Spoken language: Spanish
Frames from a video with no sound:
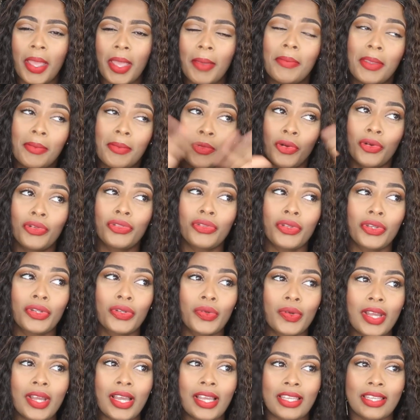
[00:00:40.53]
en mi mundo y
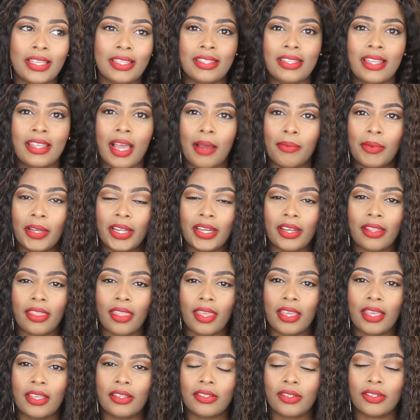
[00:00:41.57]
nunca quise hablar
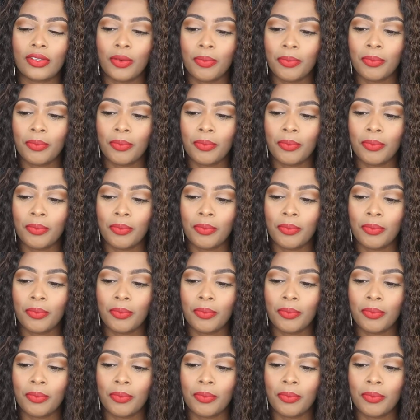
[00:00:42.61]
de eso.